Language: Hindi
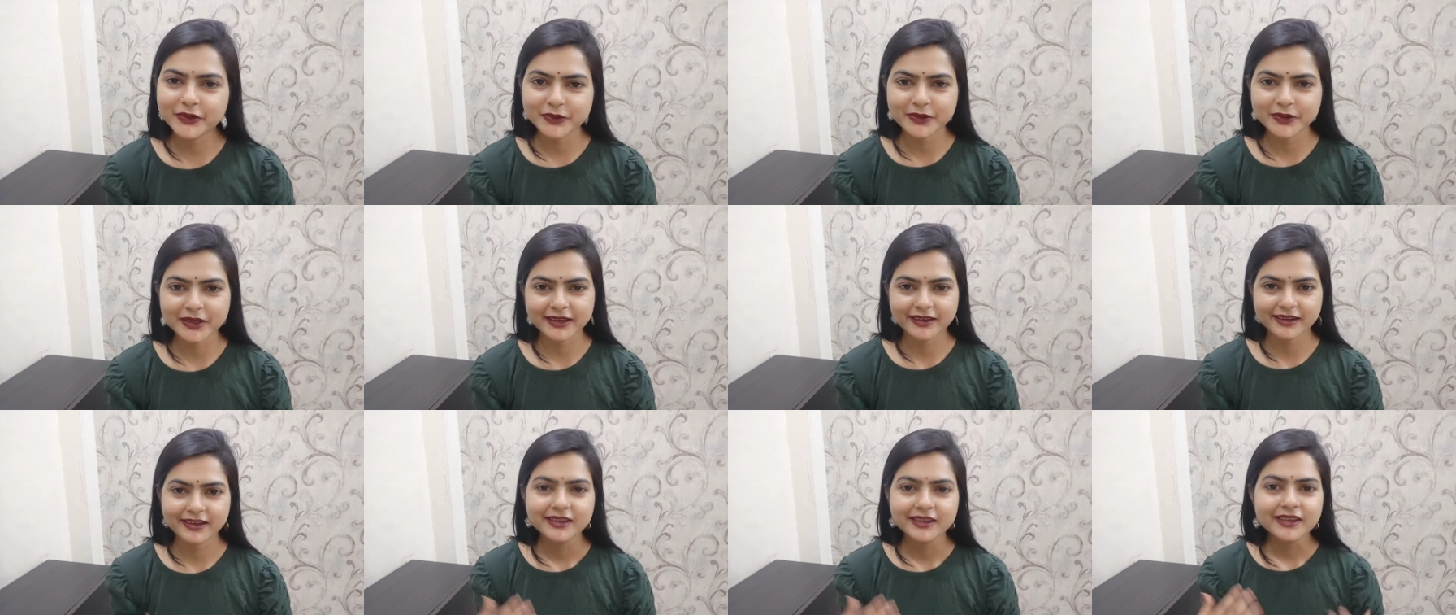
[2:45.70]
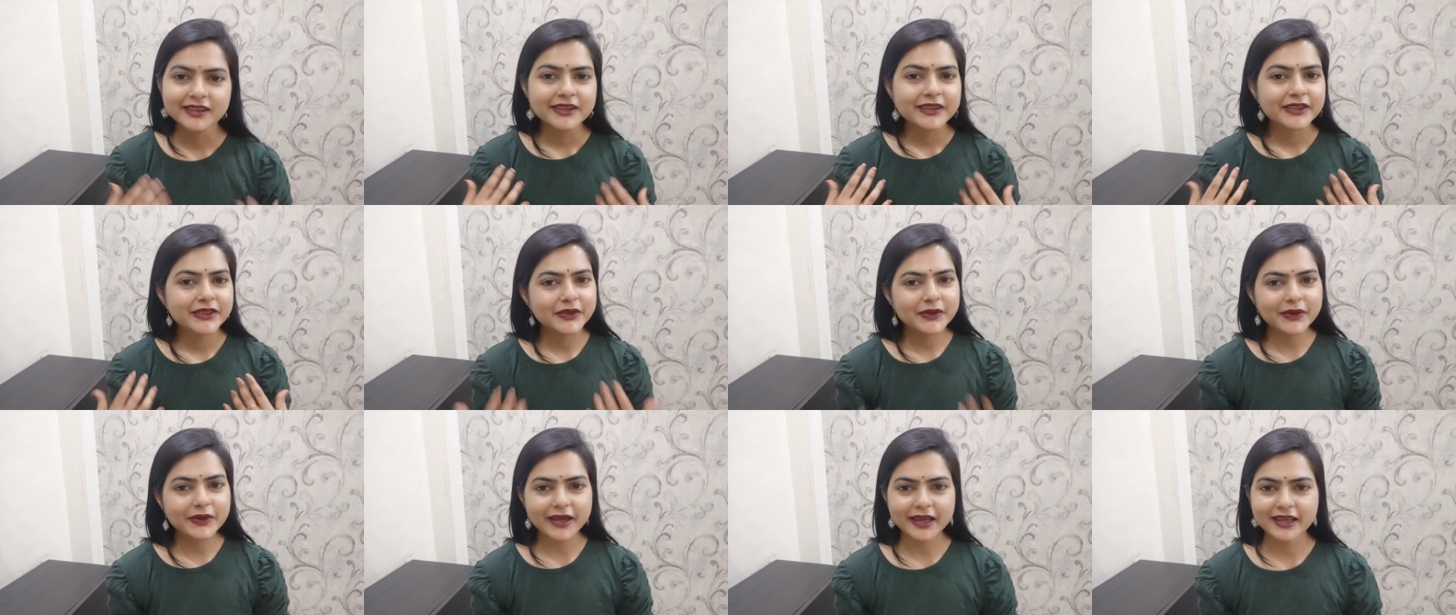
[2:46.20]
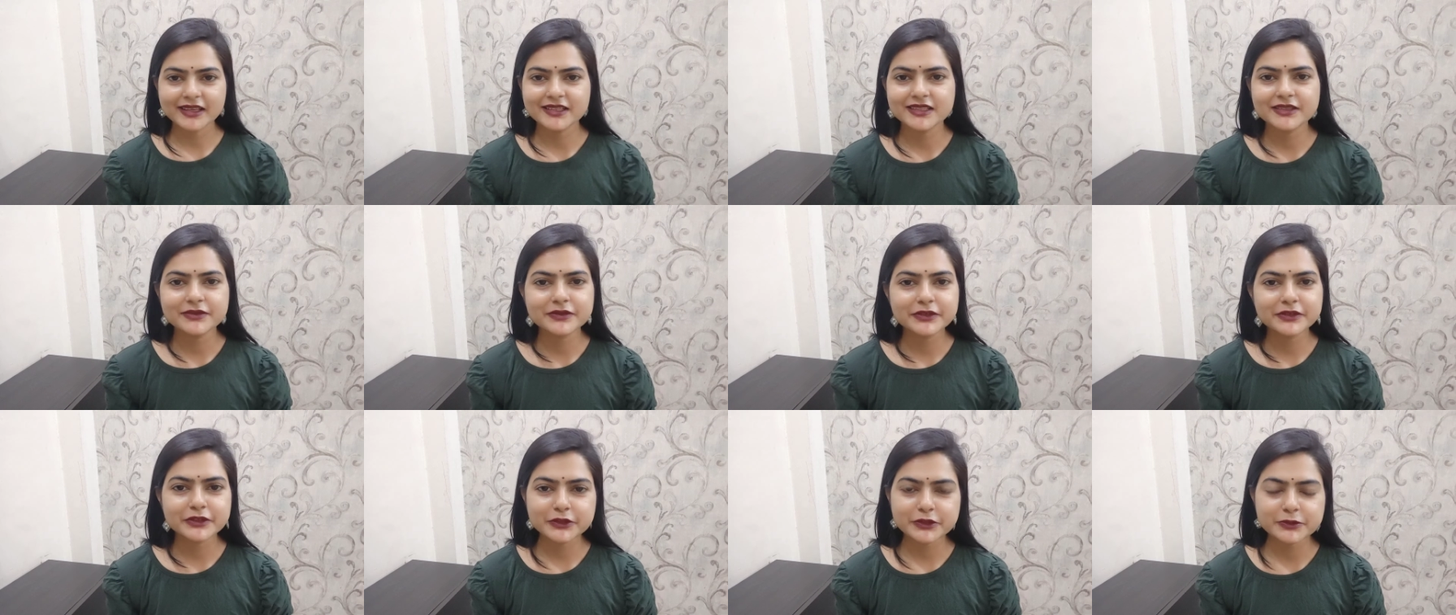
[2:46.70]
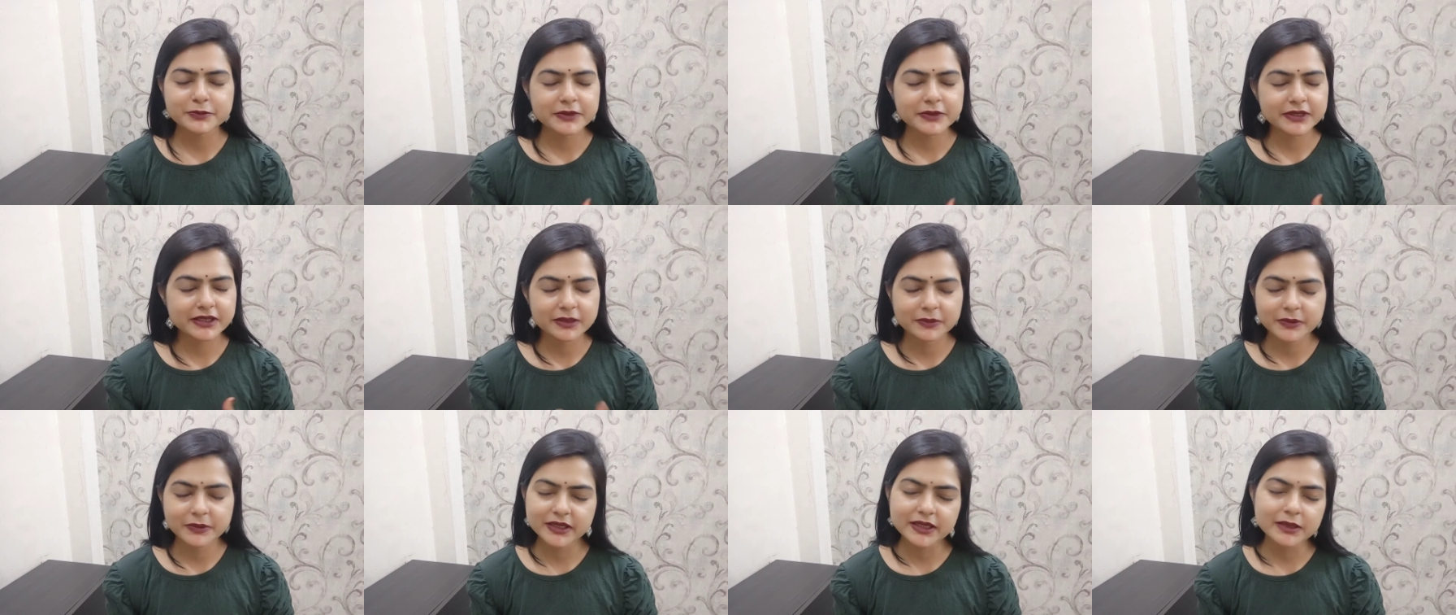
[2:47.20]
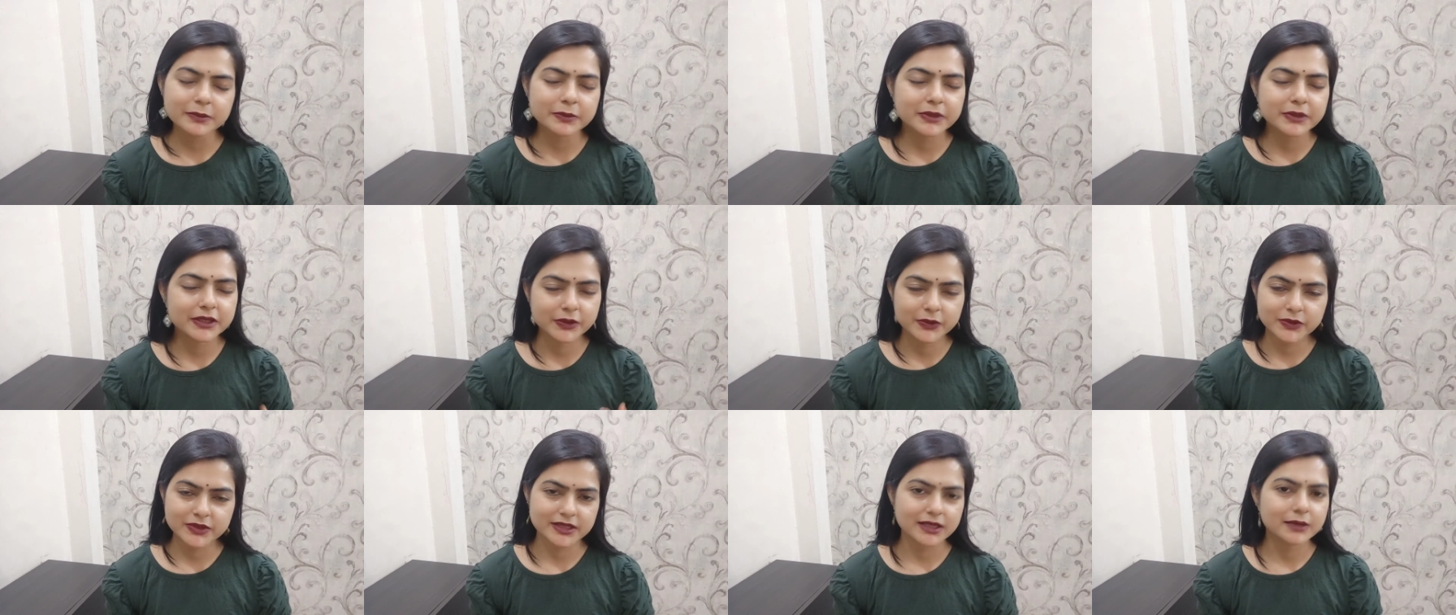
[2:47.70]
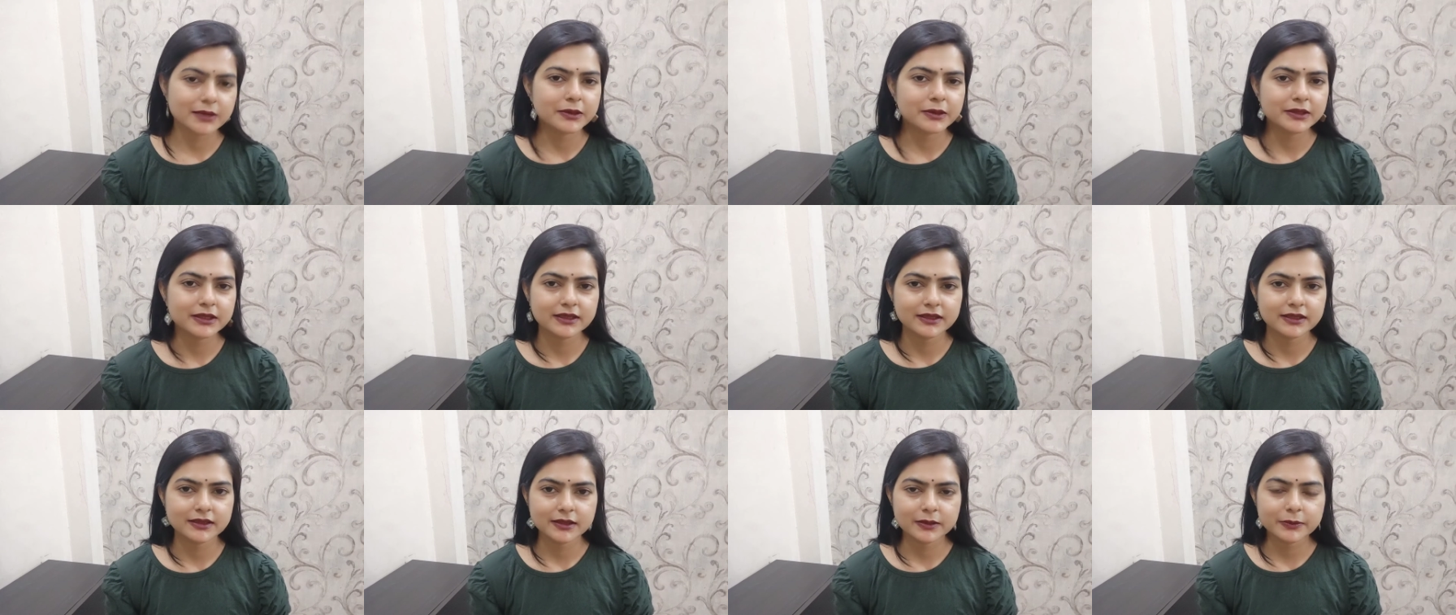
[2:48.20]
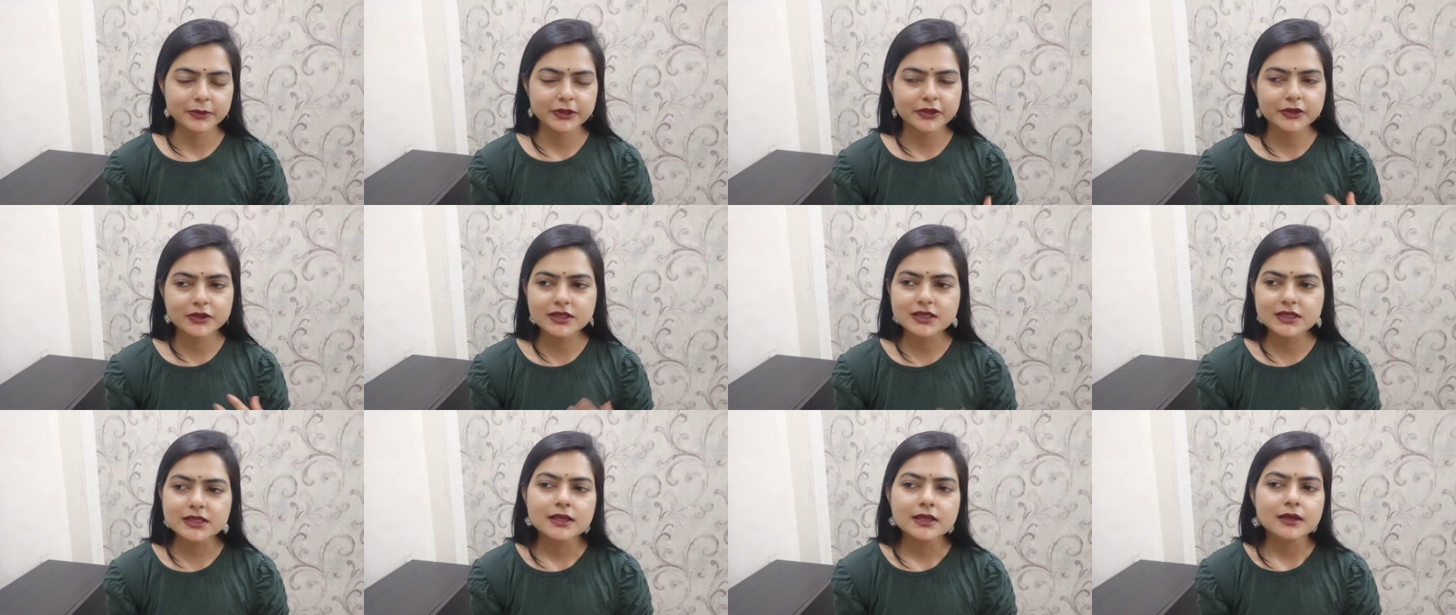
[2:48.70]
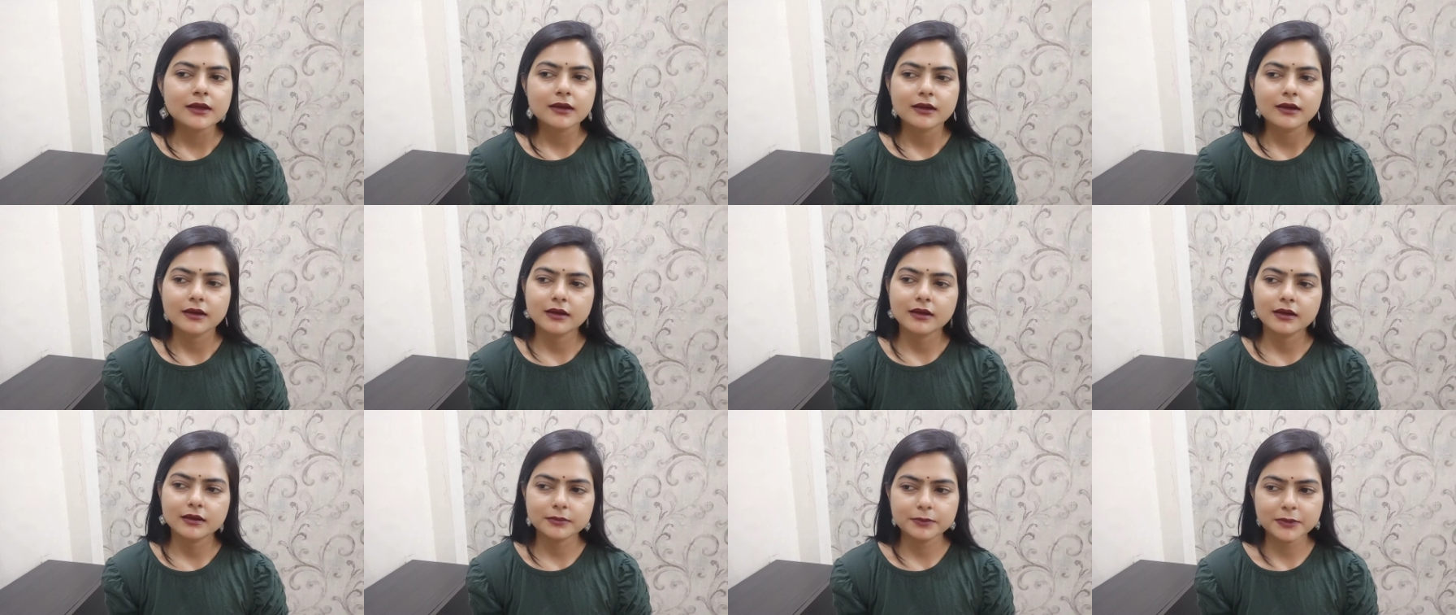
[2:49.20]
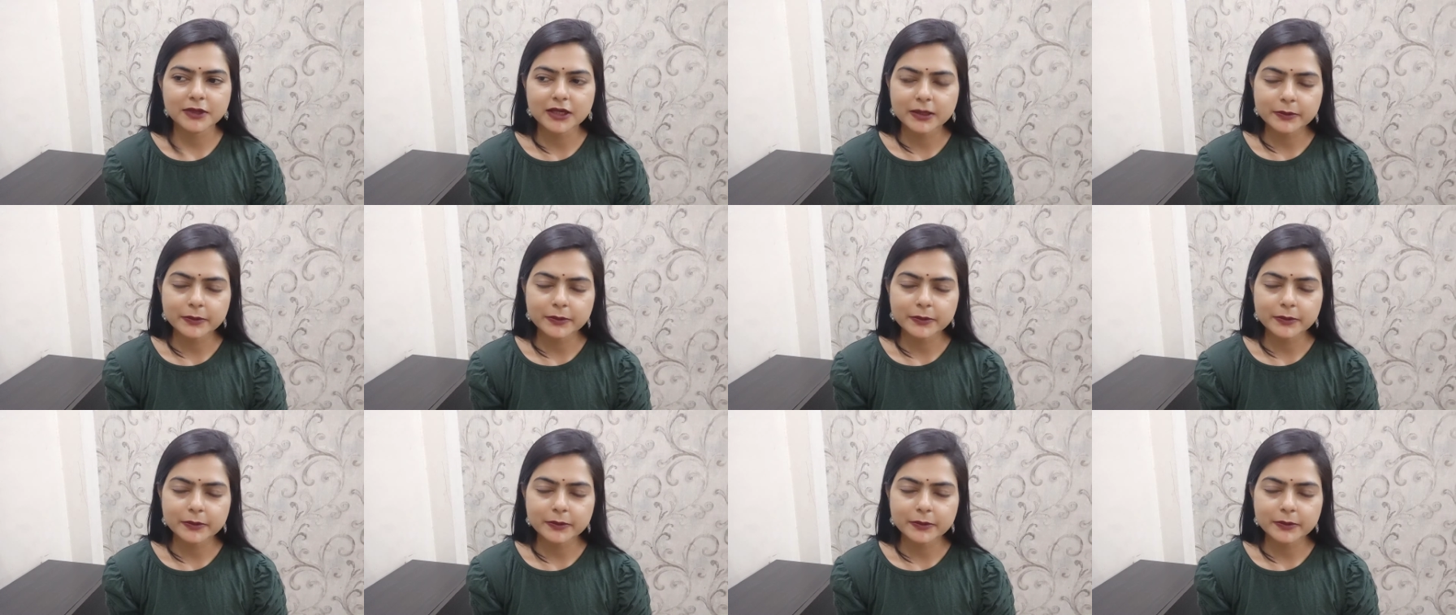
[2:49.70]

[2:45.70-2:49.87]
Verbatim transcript: हो गया तो ऐसे वीडियोज़ पर कभी ना भरोसा मत करना बिकॉज uh,